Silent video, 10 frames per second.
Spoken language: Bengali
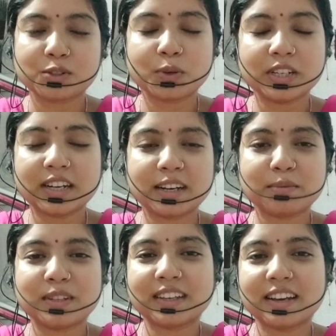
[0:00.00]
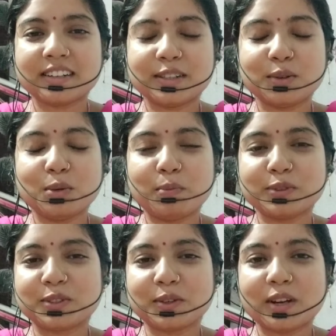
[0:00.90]
শরীর খারাপ দেখে আর সেগুলো
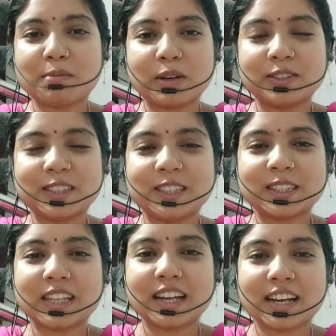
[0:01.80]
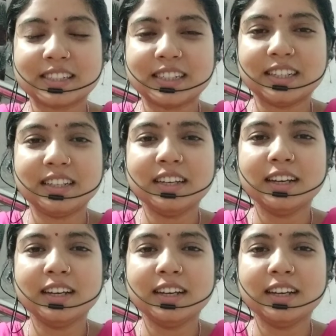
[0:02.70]
পোস্ট করার মানসিকতা আর আসেনি